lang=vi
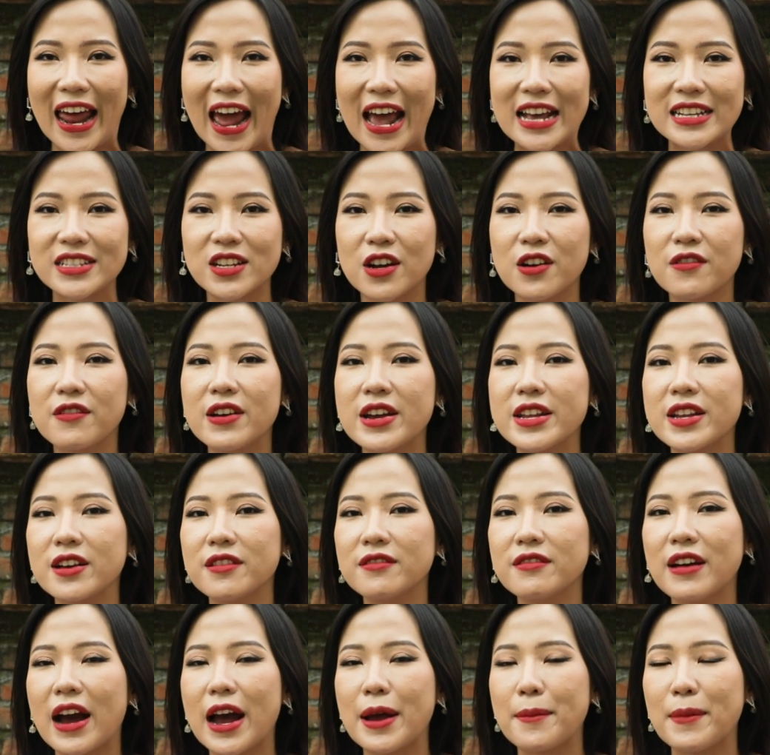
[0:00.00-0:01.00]
lạ so với
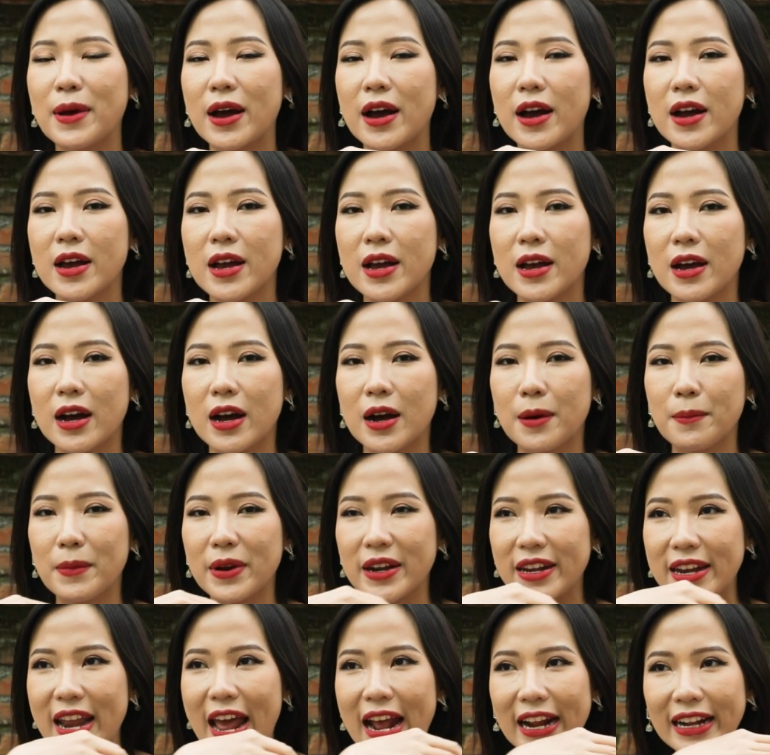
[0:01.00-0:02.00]
những vai mà à,
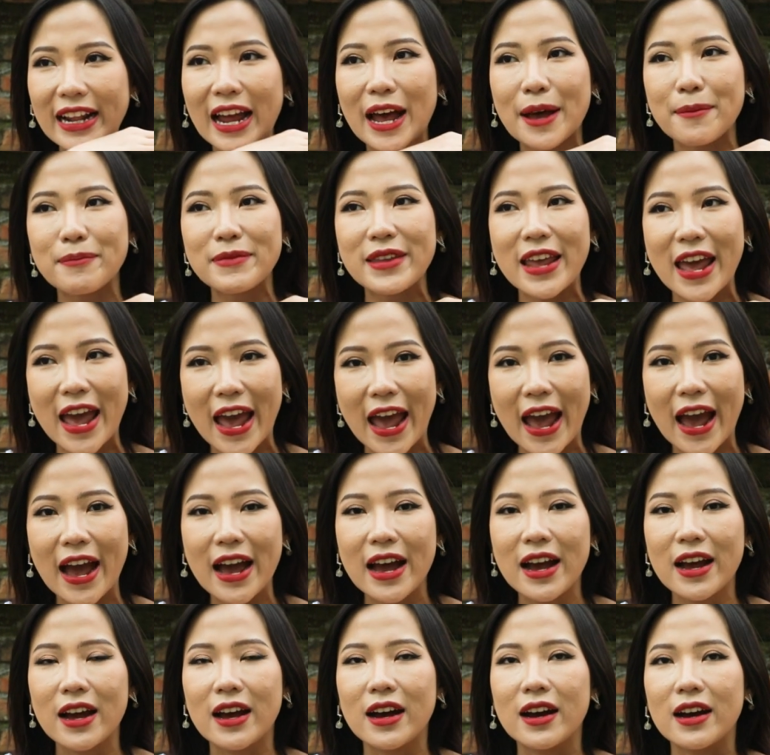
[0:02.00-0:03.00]
mình đang tham gia
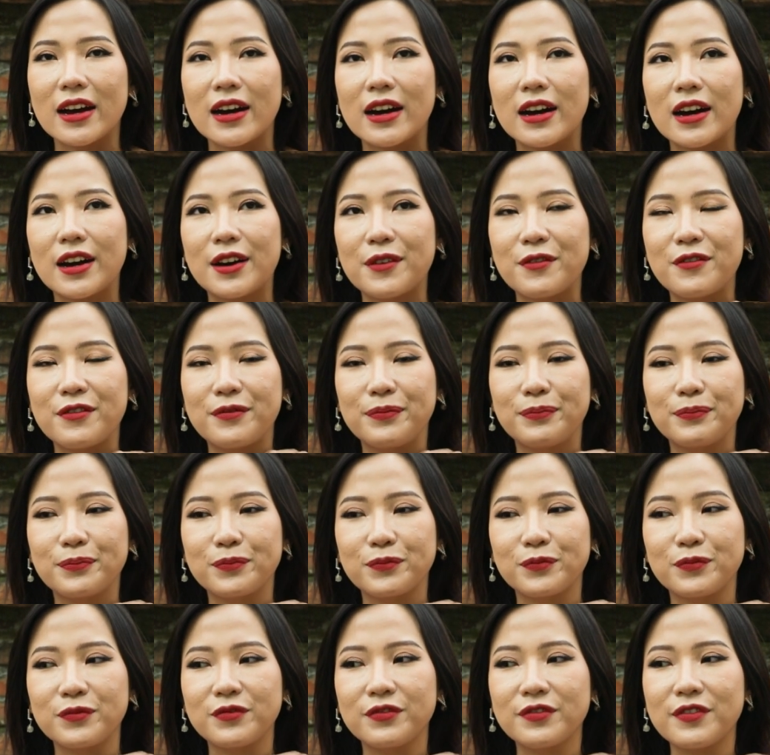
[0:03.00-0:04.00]
à,
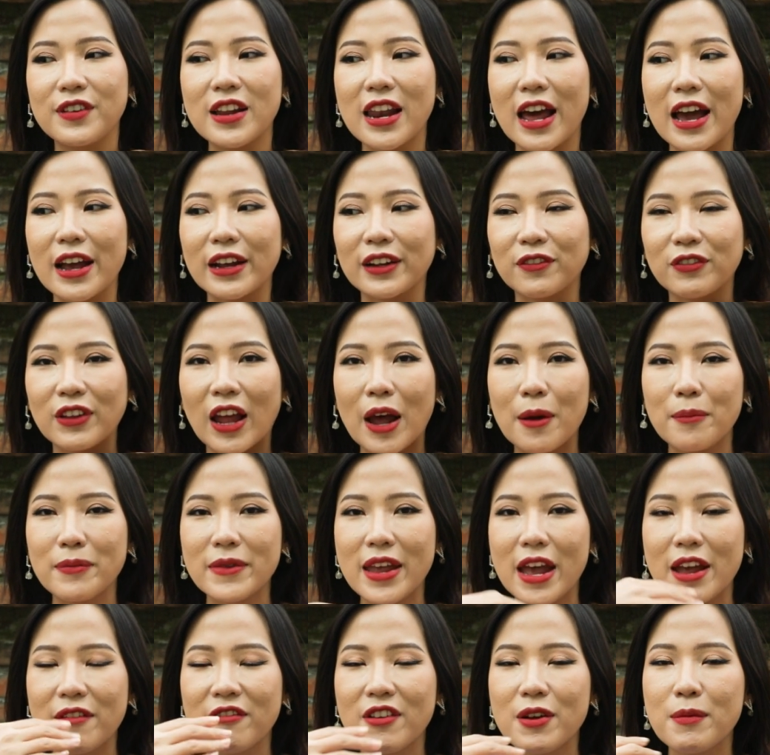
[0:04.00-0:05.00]
với lại tham
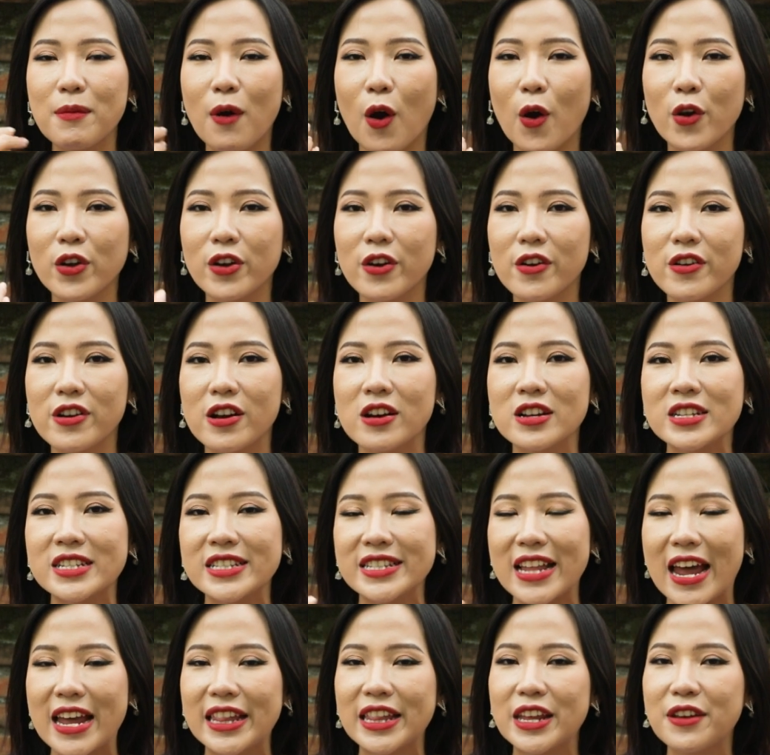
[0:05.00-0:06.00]
gia với mọi người ở
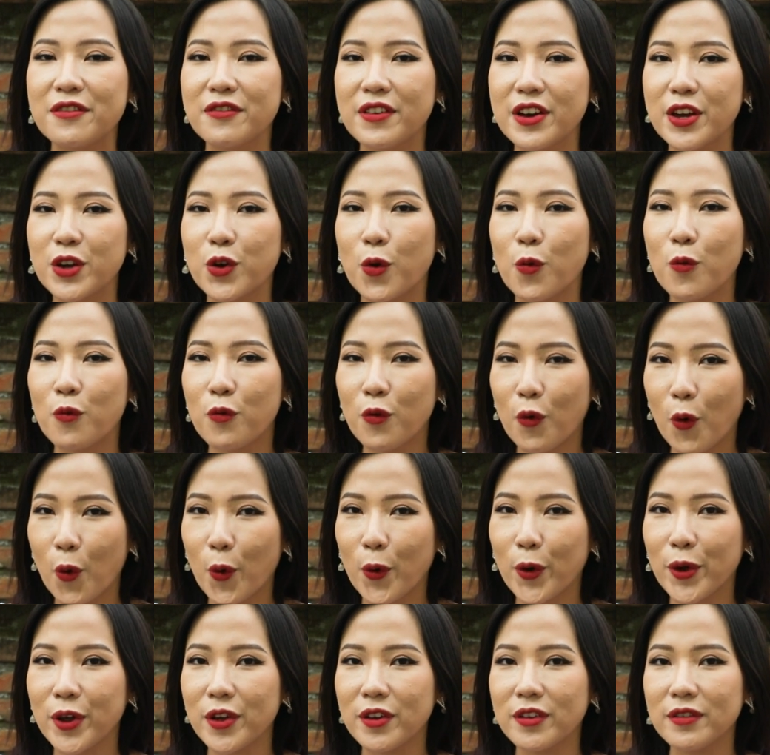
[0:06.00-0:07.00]
Star TV cũng
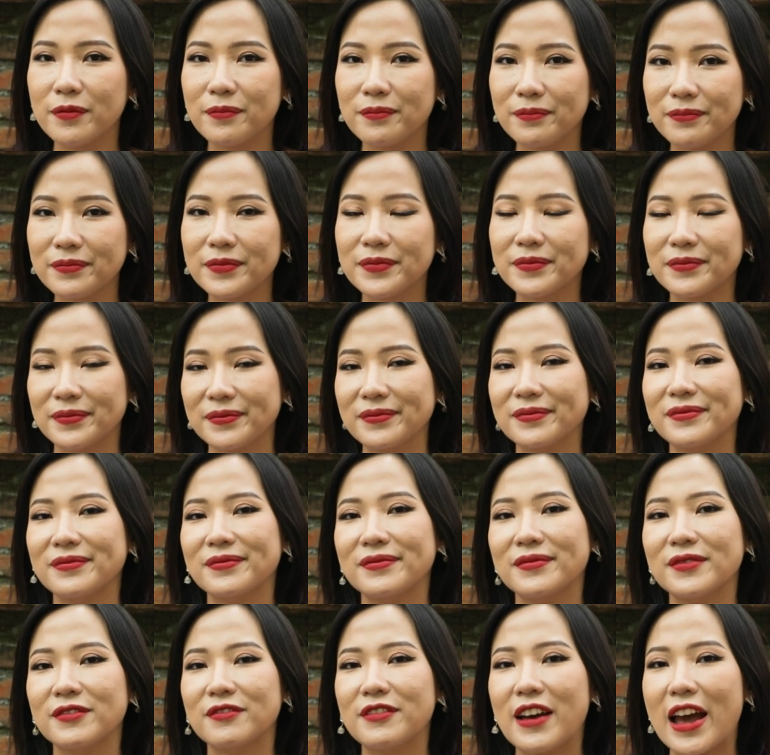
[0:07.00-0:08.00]
vui
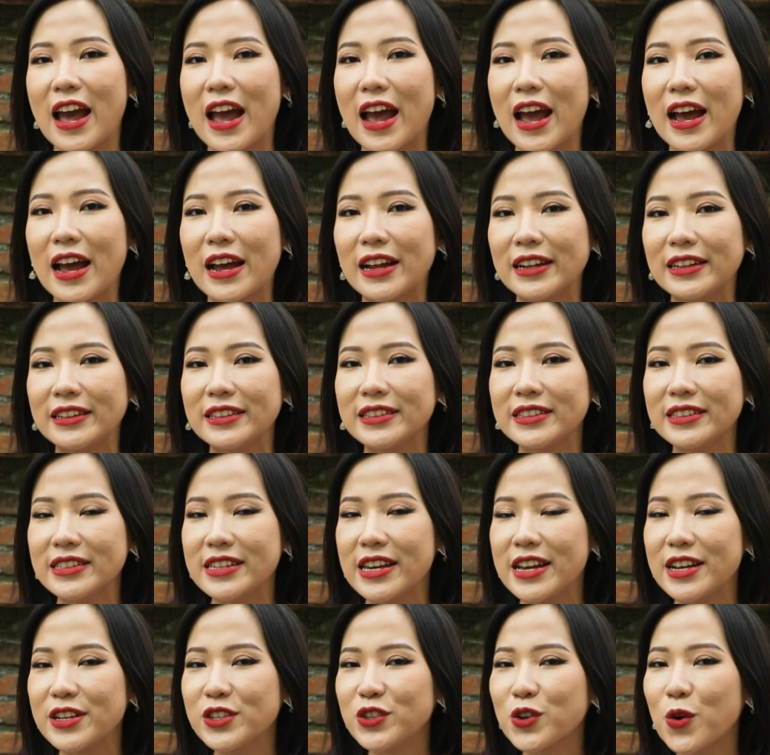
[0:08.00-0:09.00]
và
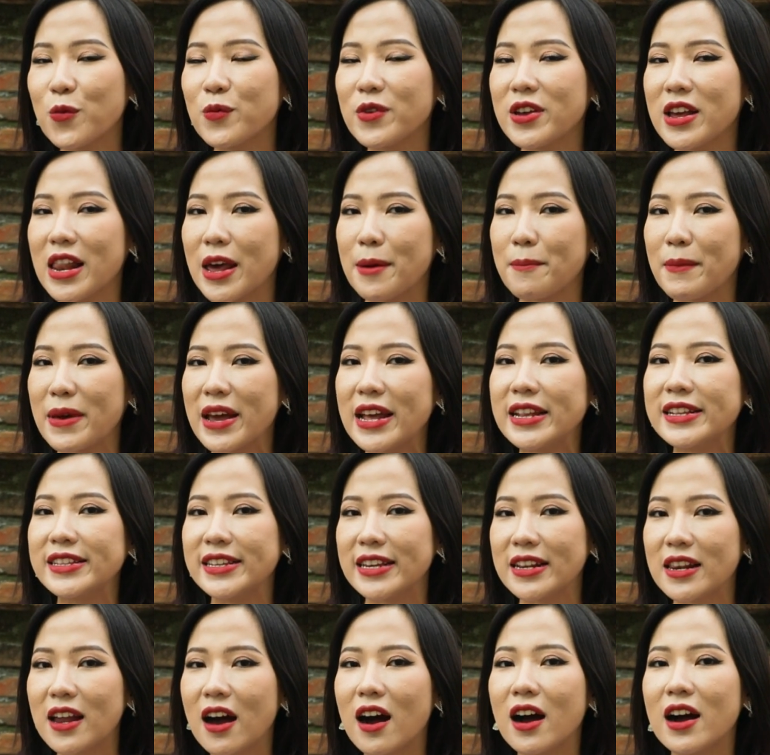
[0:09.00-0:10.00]
diễn chung với lại mấy anh
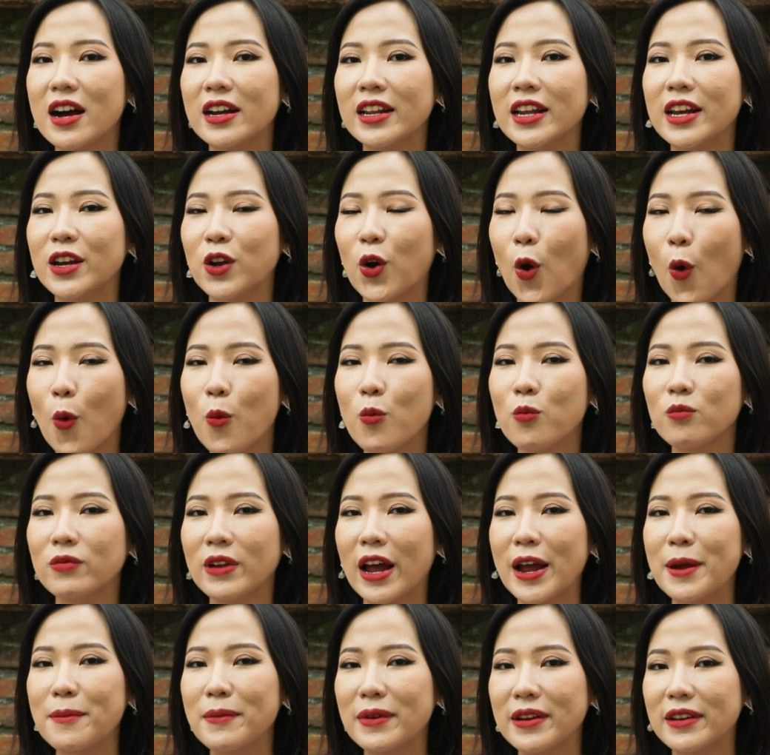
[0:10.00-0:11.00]
chị lớn thì cũng
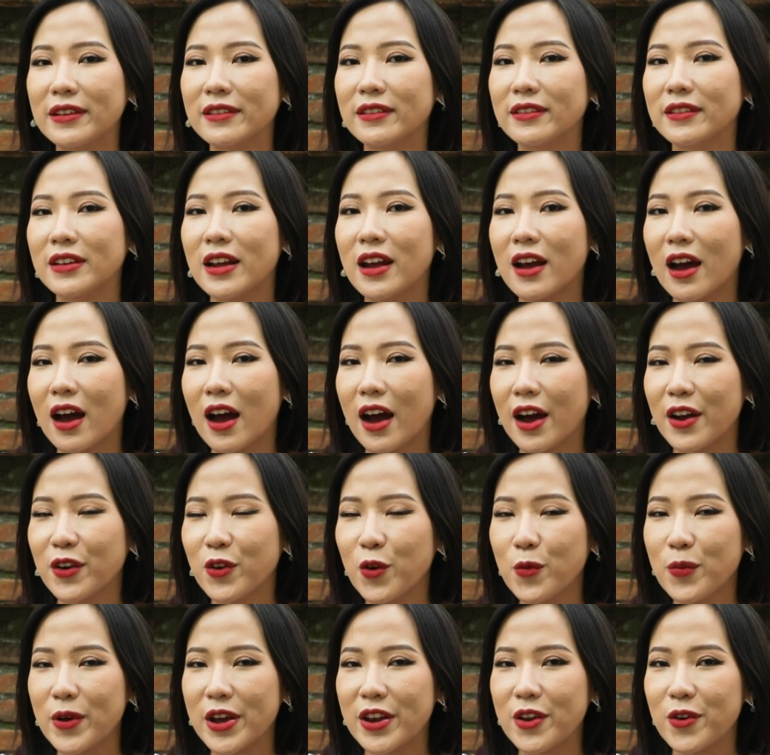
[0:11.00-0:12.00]
thấy mình à,
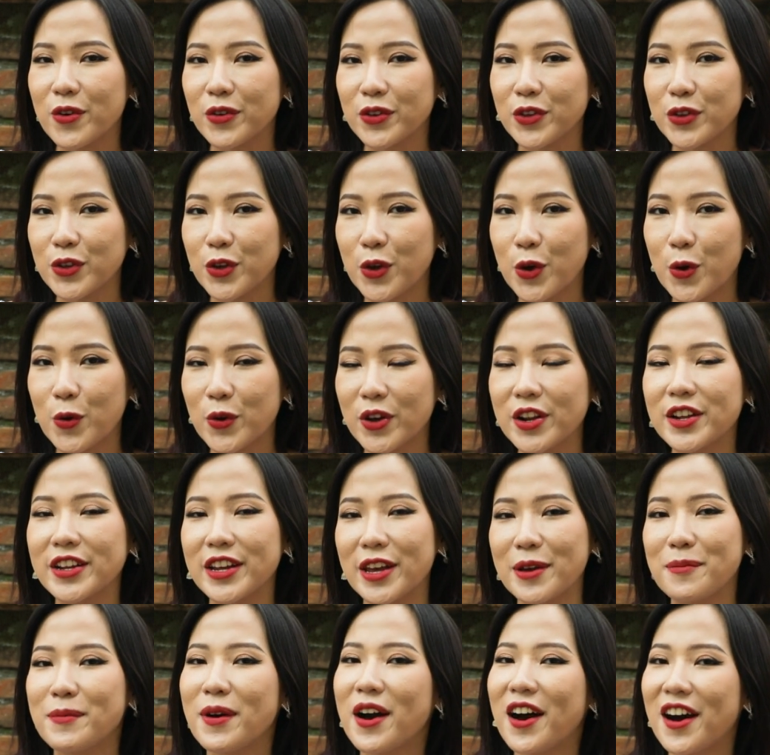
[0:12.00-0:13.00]
rút ra được nhiều kinh
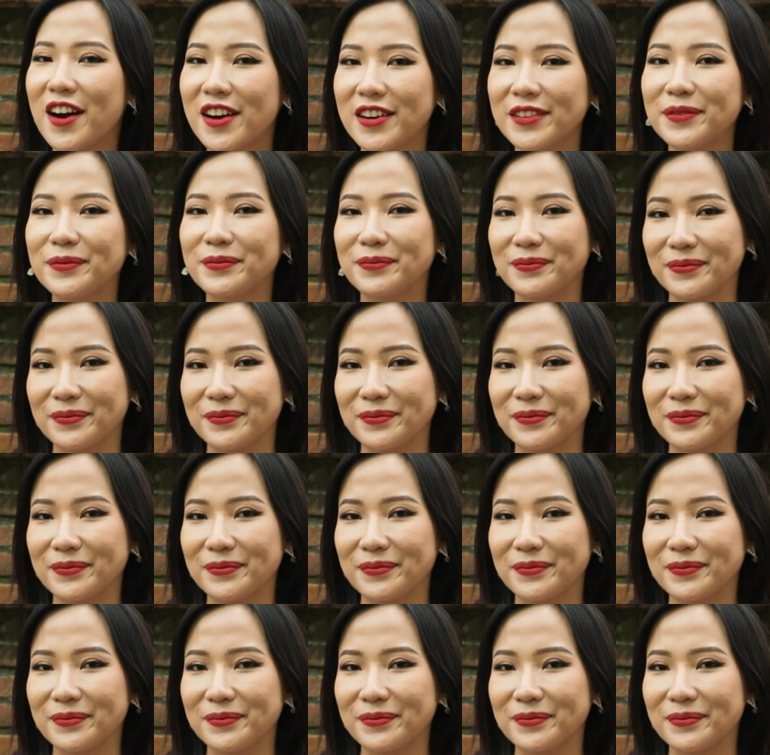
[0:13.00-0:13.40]
nghiệm hơn